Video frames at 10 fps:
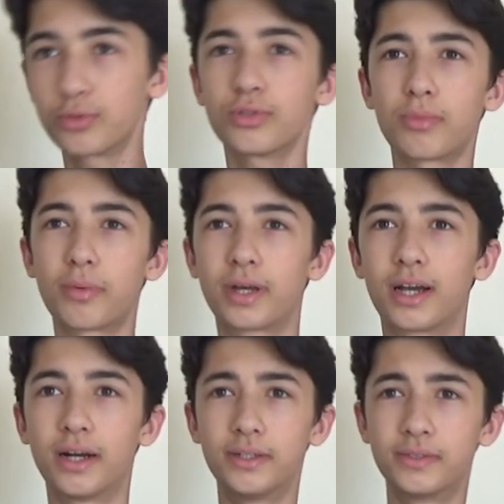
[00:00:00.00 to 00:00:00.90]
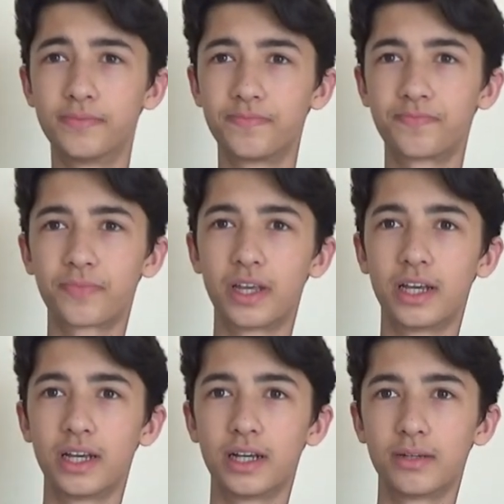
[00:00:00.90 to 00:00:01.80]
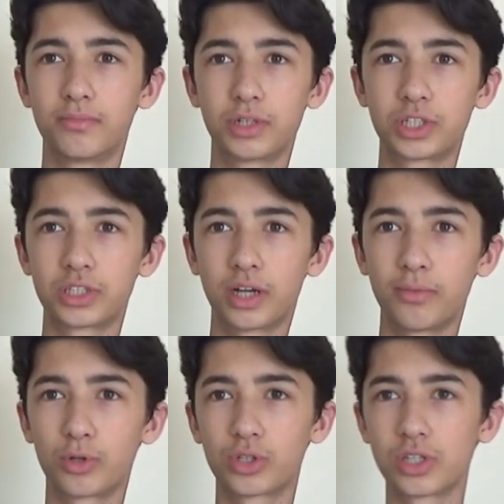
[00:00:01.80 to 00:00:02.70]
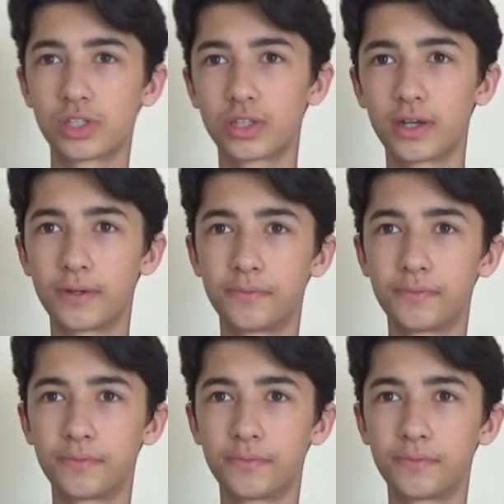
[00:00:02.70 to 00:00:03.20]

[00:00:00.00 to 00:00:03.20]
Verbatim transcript: dur baba ya. Maçın tam ortasında.